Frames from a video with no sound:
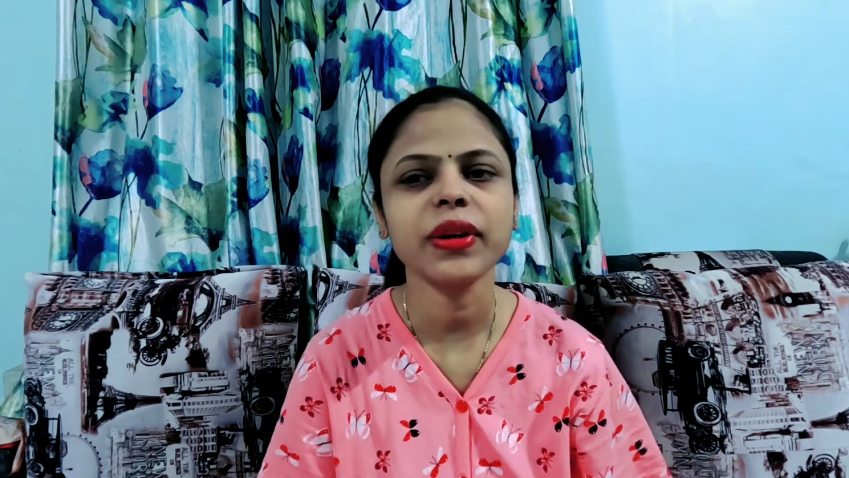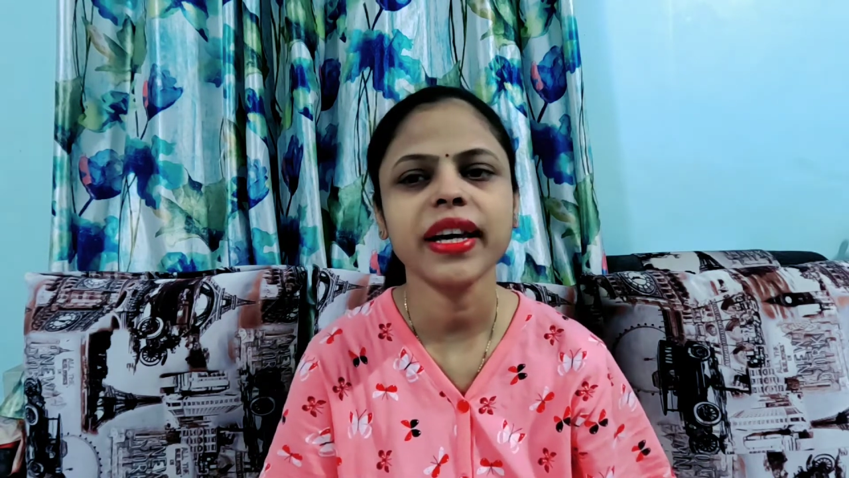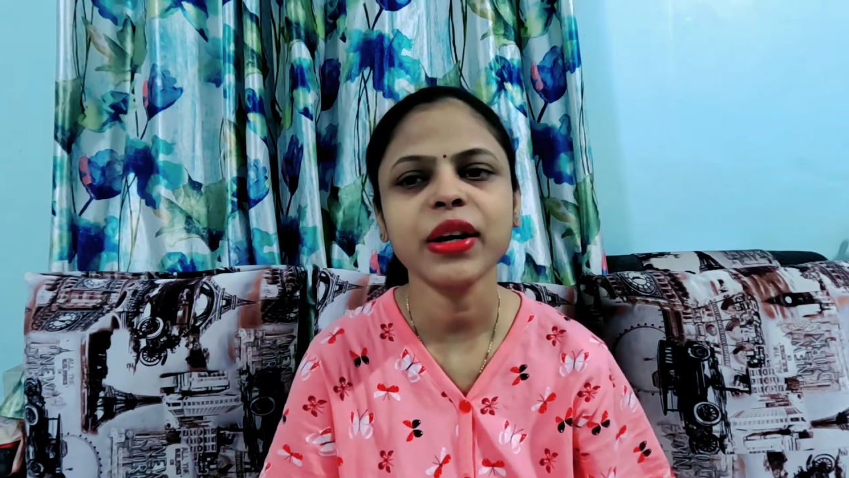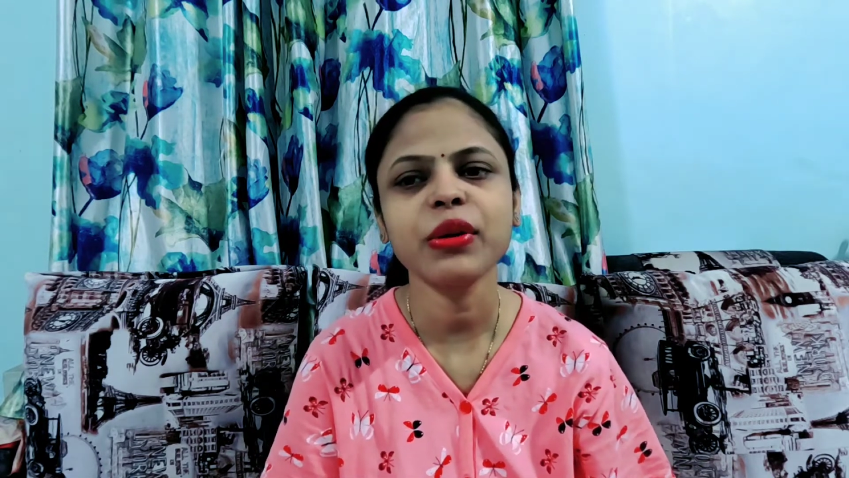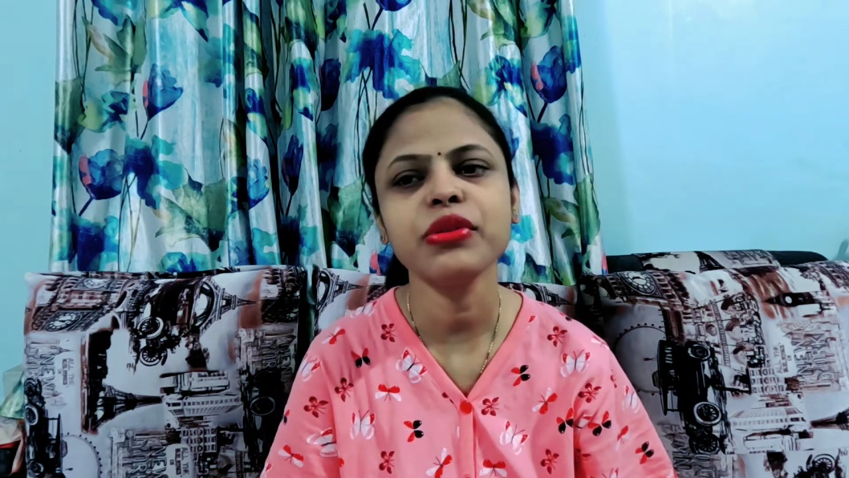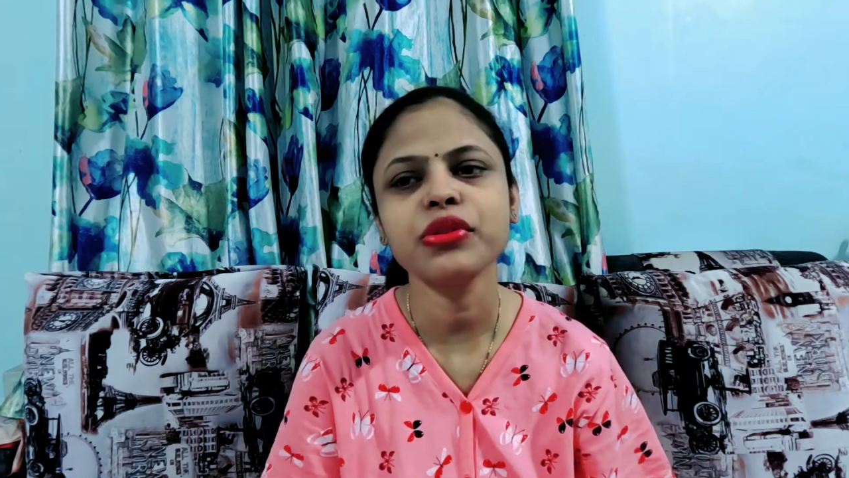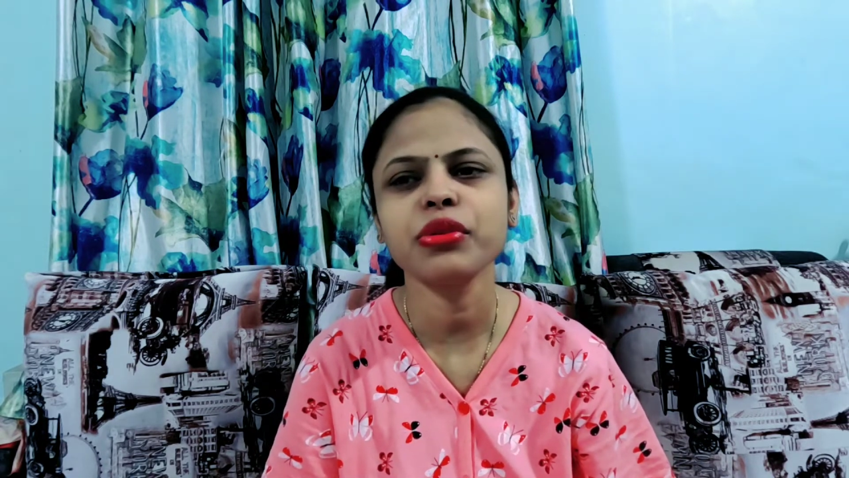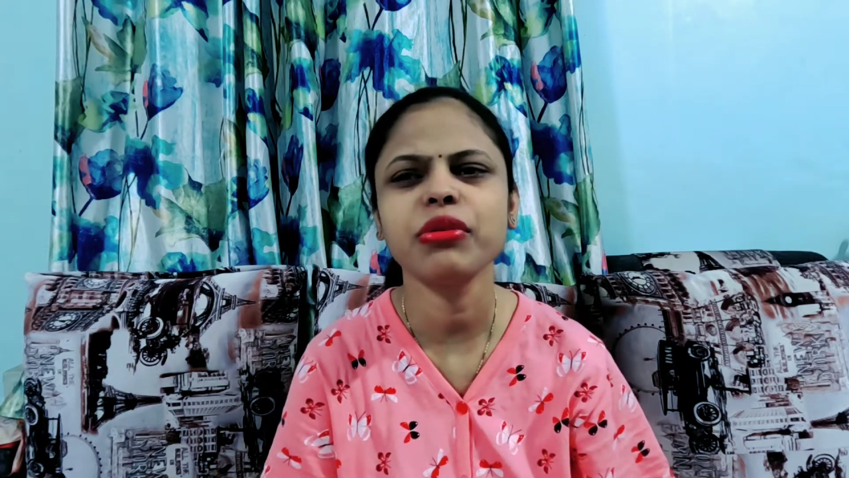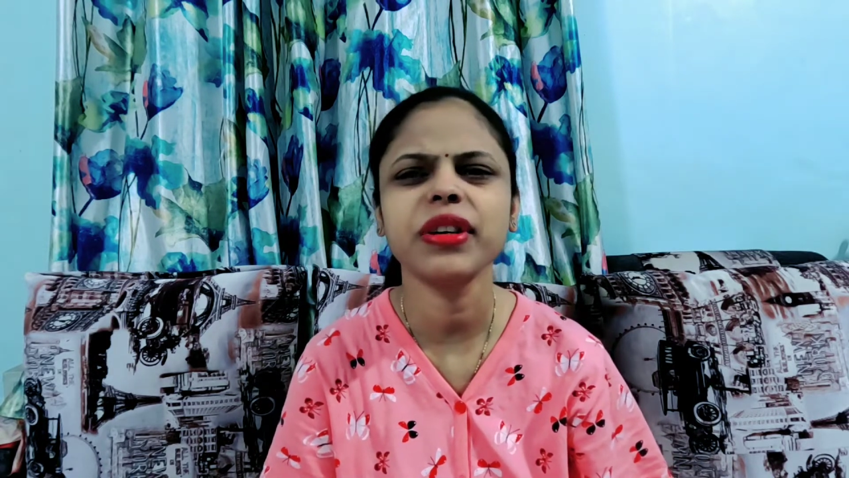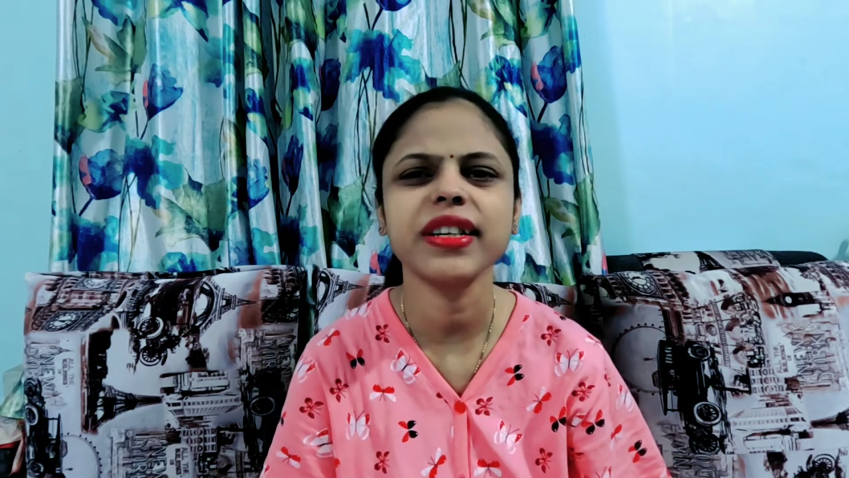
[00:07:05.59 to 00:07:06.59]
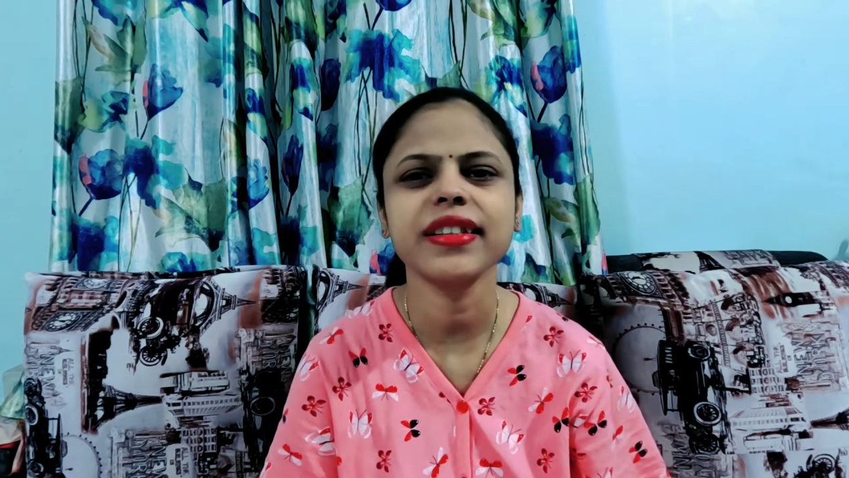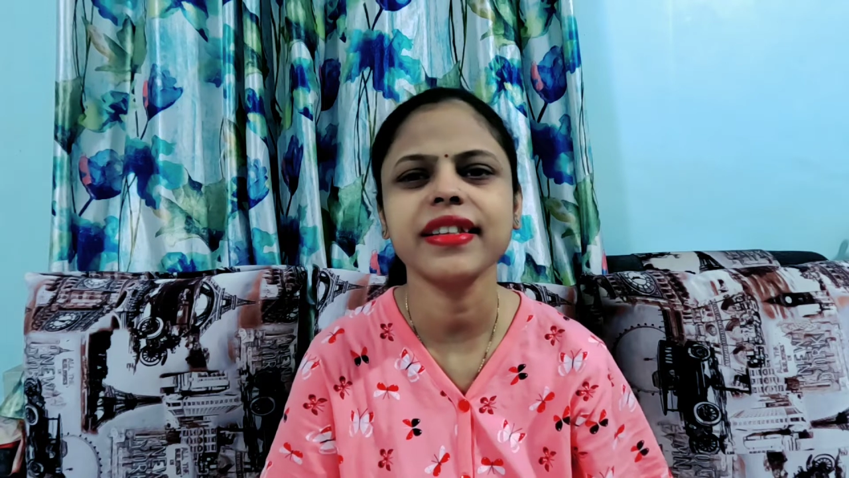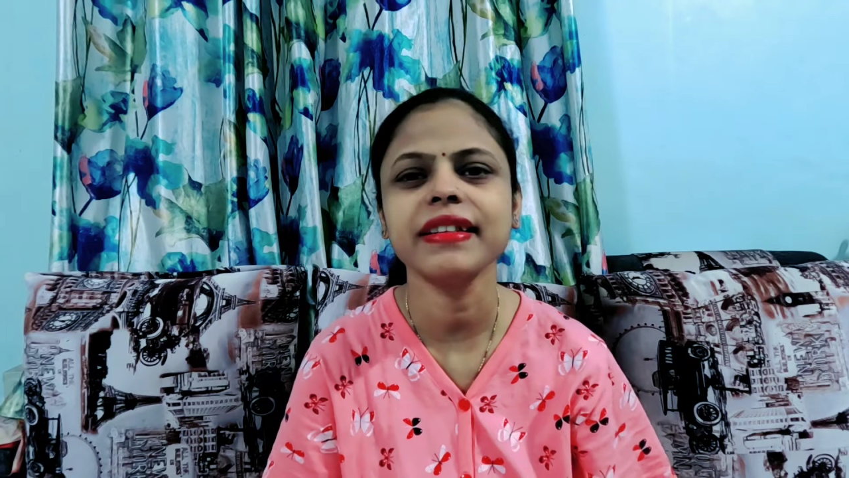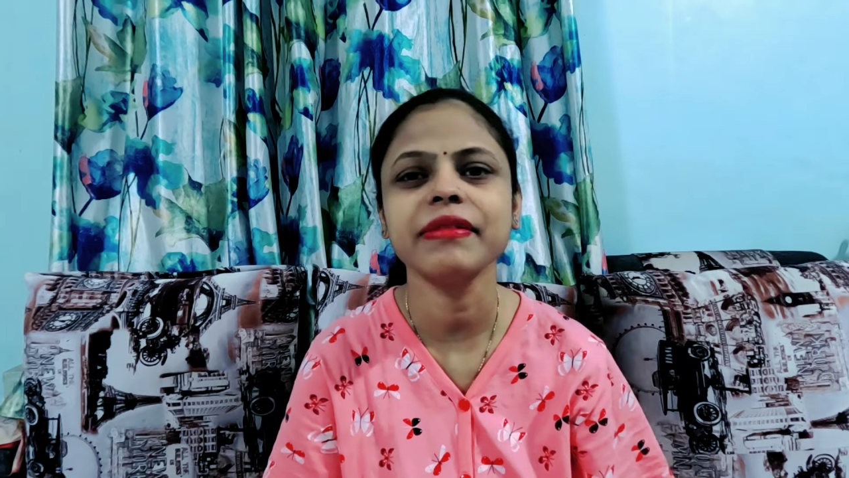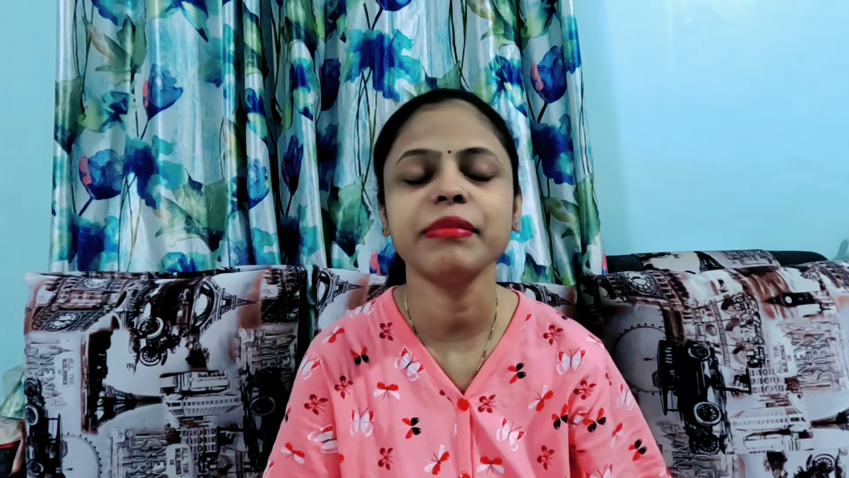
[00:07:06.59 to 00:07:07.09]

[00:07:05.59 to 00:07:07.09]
ओके खुश हो गई थी